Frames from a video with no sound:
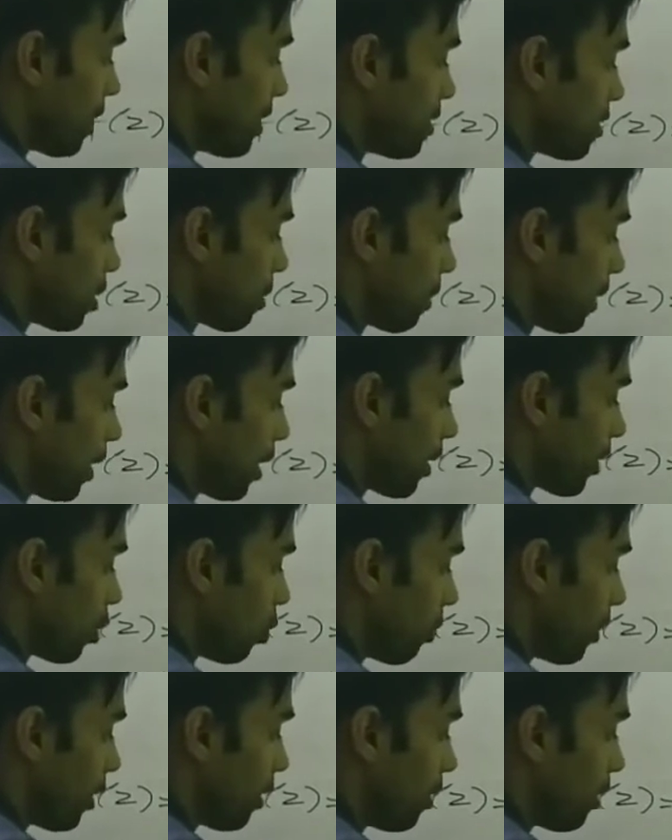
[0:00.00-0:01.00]
प्रिंसिपल
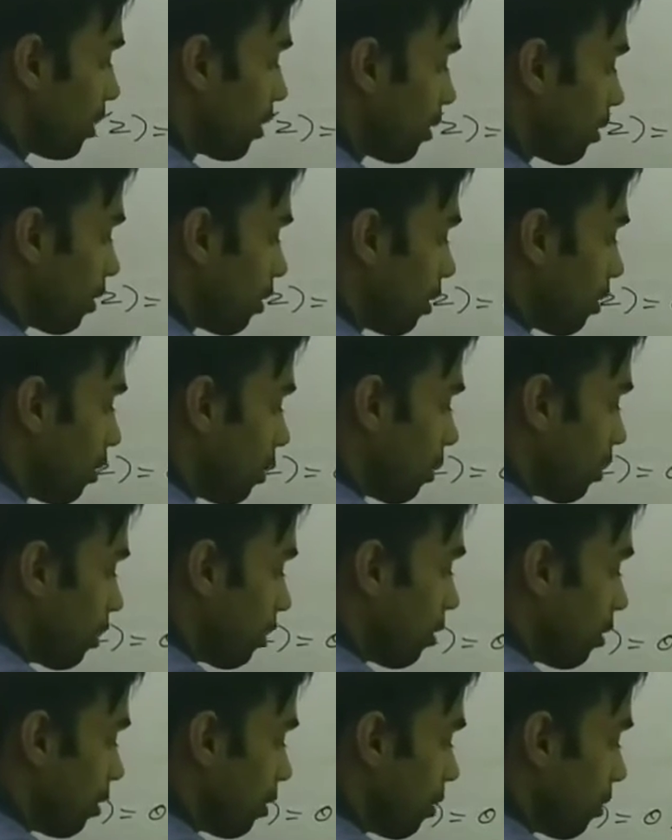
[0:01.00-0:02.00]
आर्ग्यूमेंट
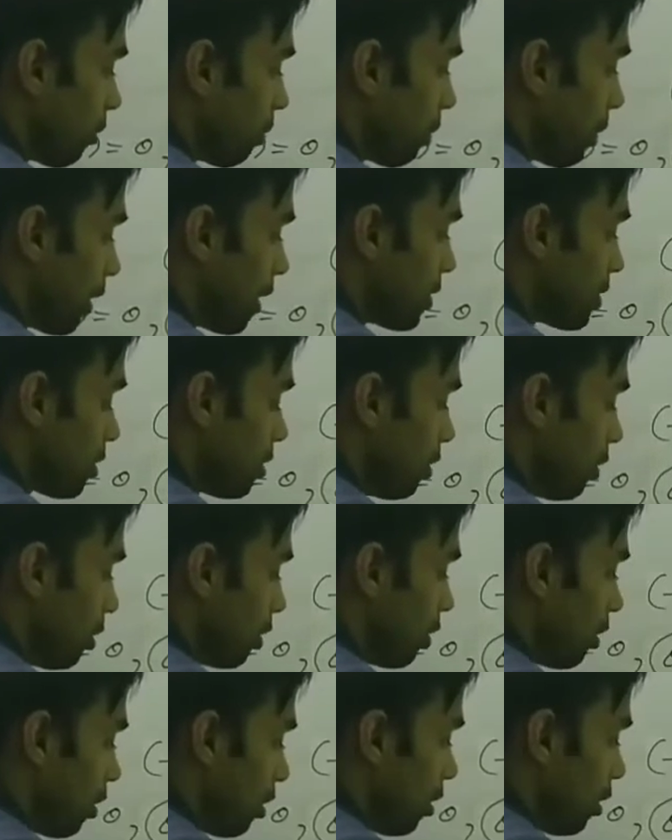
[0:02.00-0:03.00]
प्लस
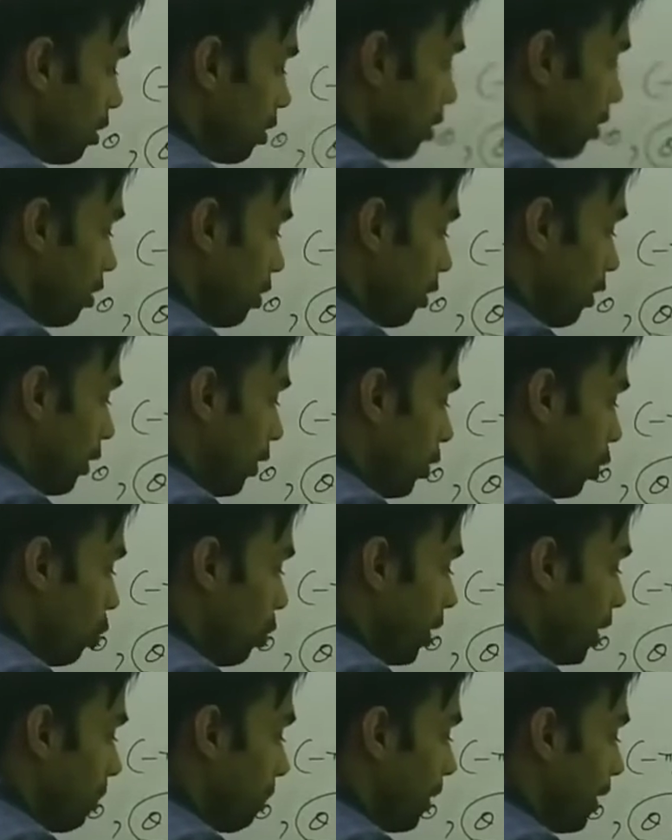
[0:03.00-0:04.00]

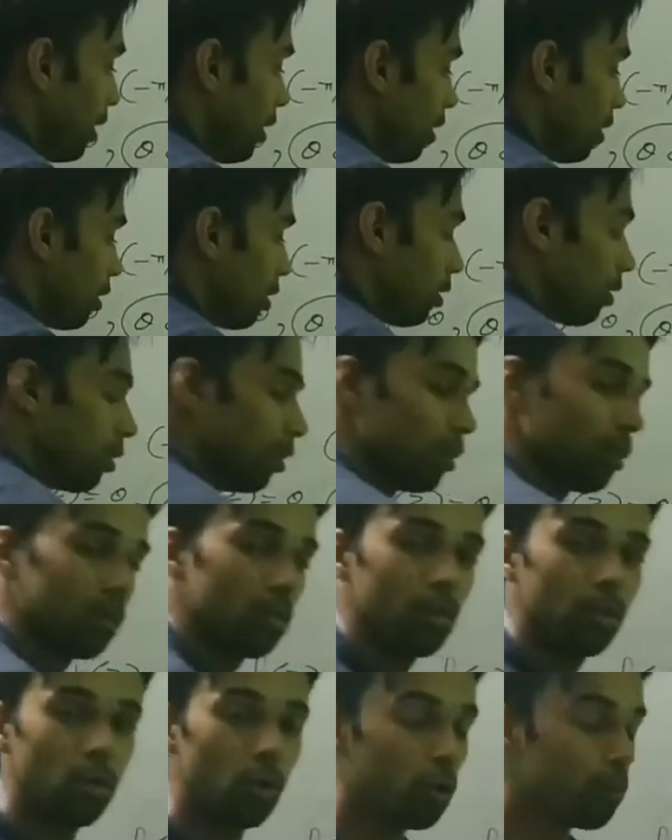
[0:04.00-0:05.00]
टू एन पाई
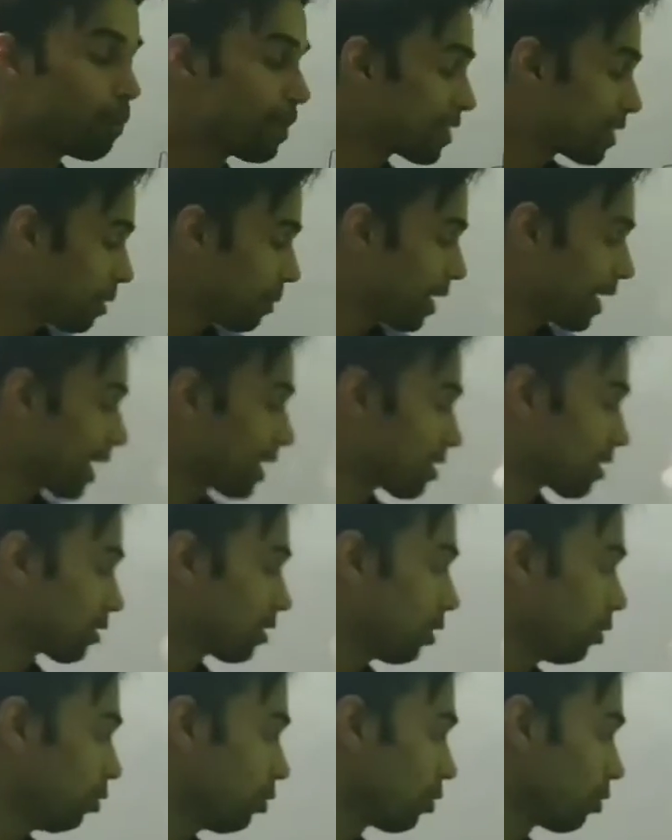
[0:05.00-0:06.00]
ऑब्वियसली मैं कह
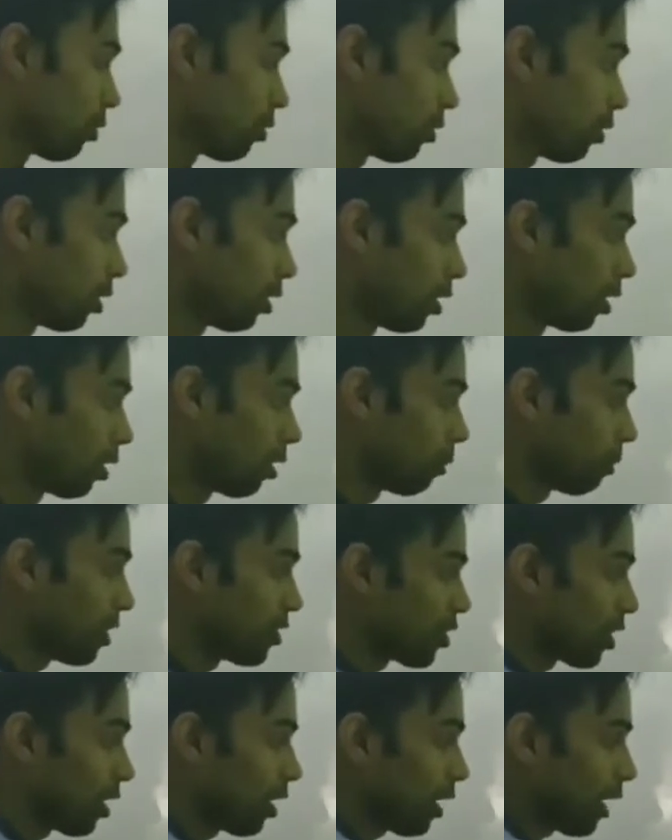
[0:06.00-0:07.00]
सकता हूं
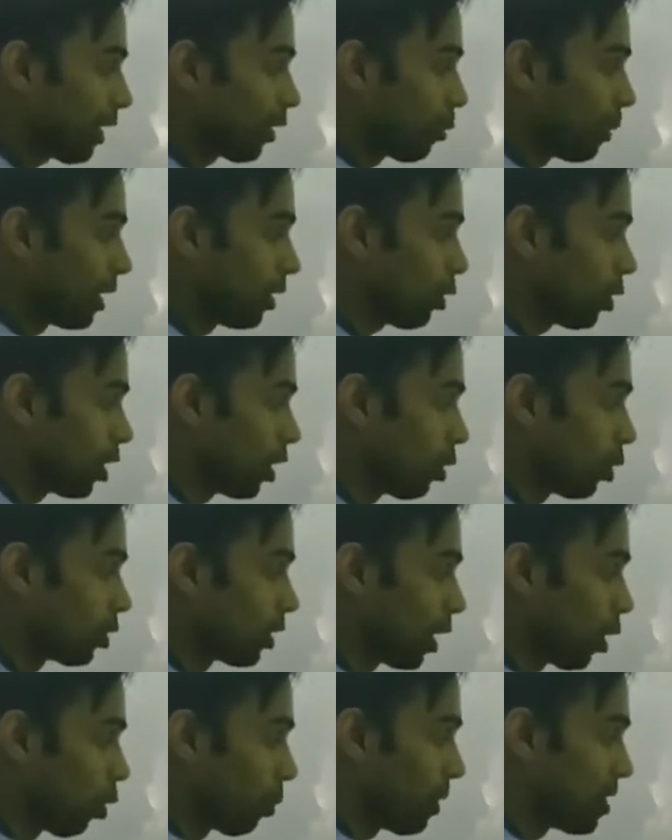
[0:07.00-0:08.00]
जनरल आर्ग्यूमेंट तो ये
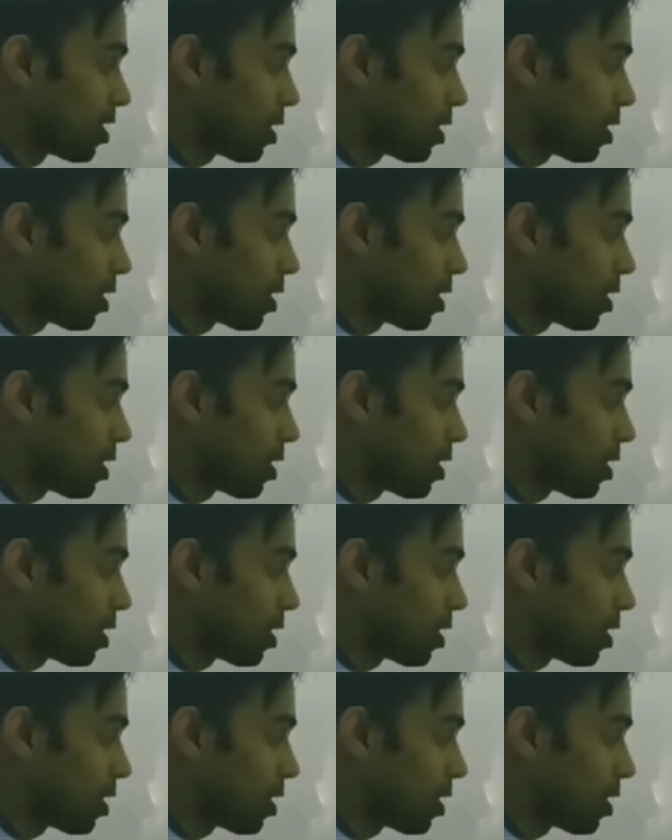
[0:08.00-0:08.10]
होता है